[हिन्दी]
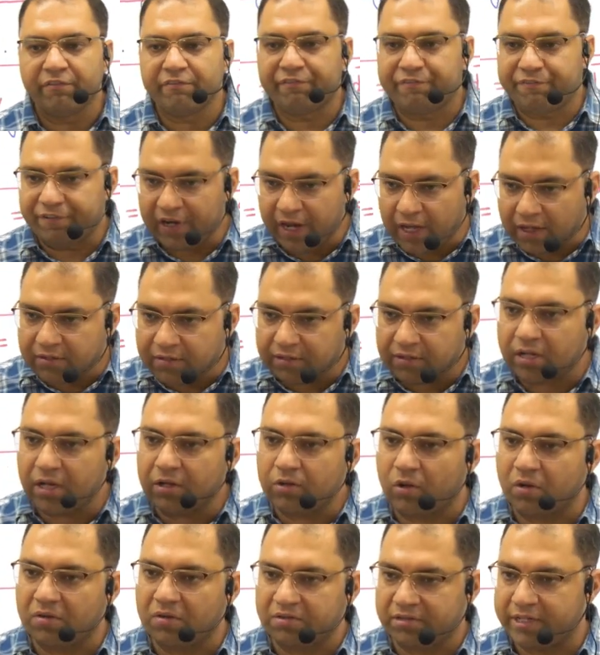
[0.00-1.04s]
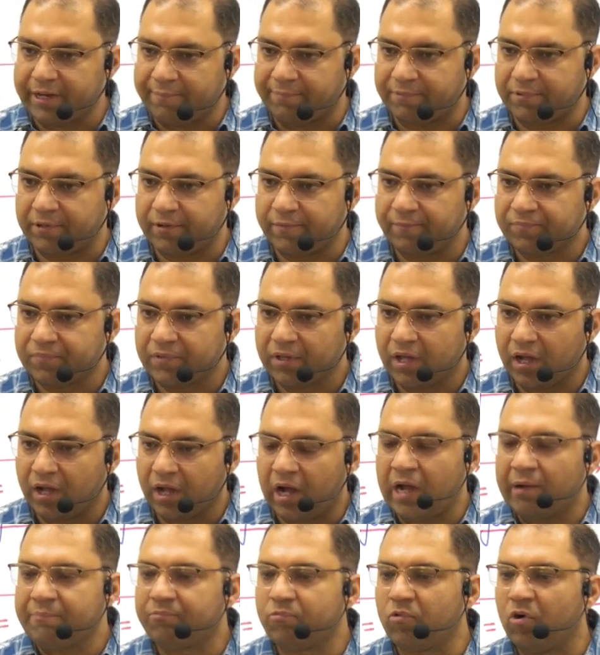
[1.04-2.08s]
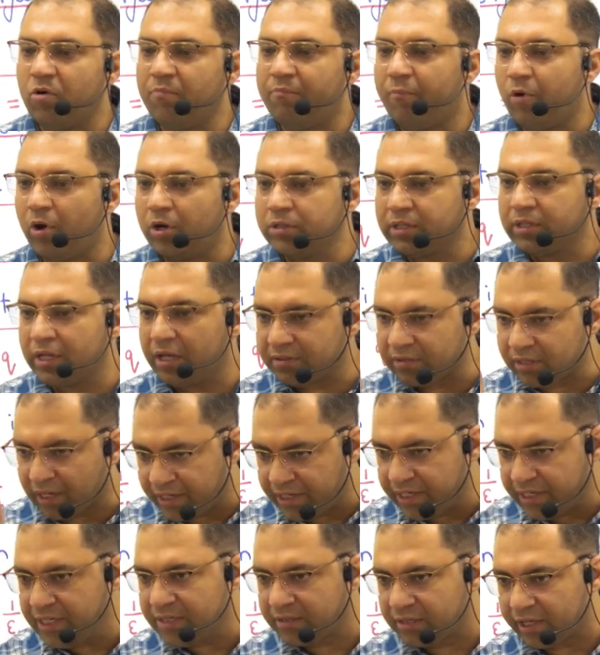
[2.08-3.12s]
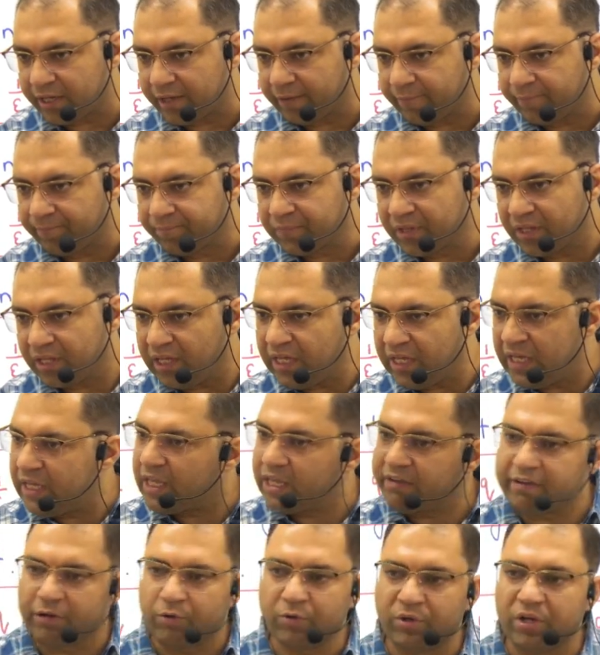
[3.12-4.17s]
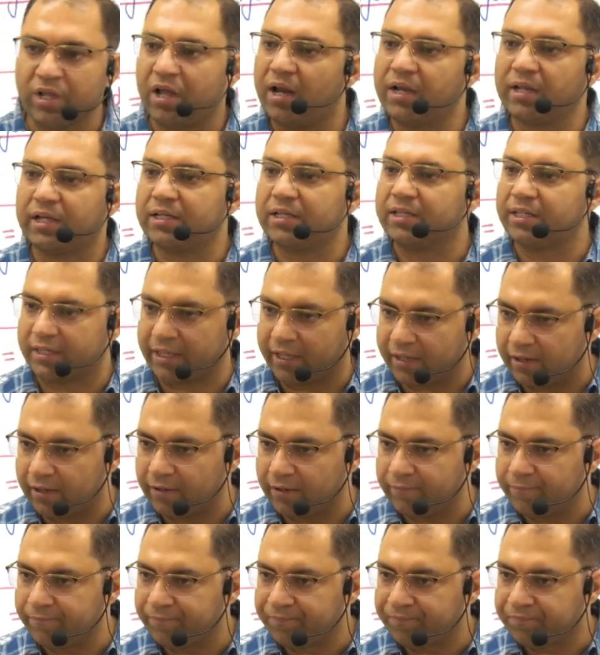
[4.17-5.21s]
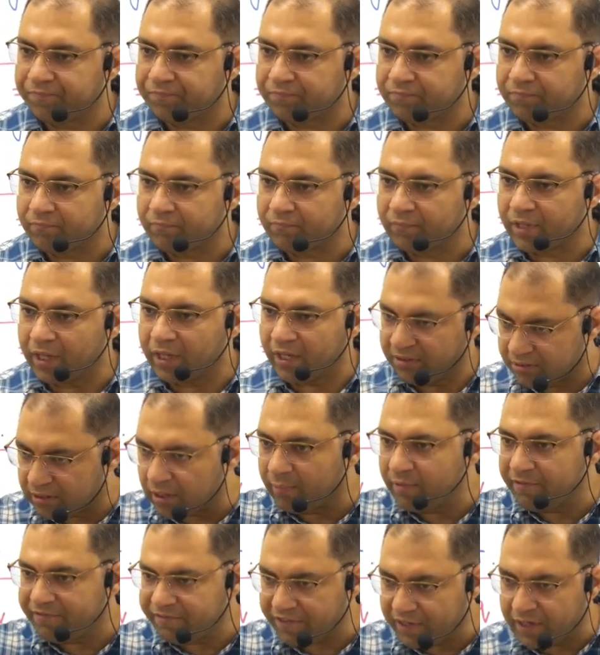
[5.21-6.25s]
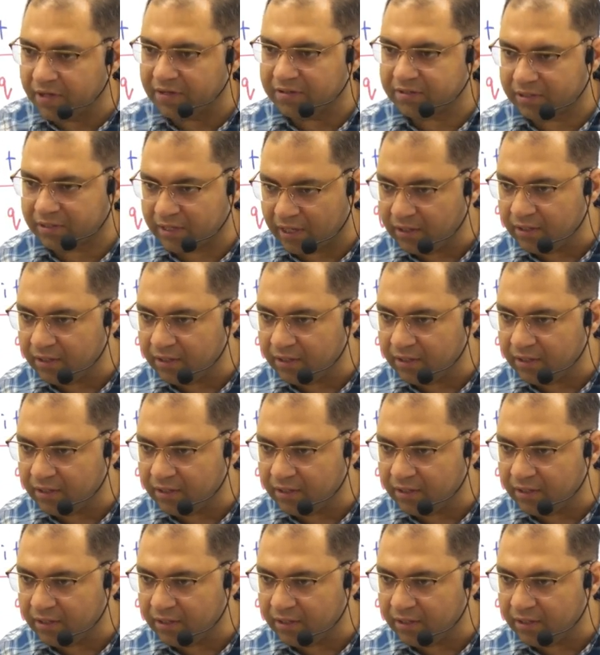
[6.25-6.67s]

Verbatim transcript: फ्लक्स का कॉन्सेप्ट आपको बहुत आसानी से ई e की वैल्यू निकाल के दे देगा इन सभी फिगर्स का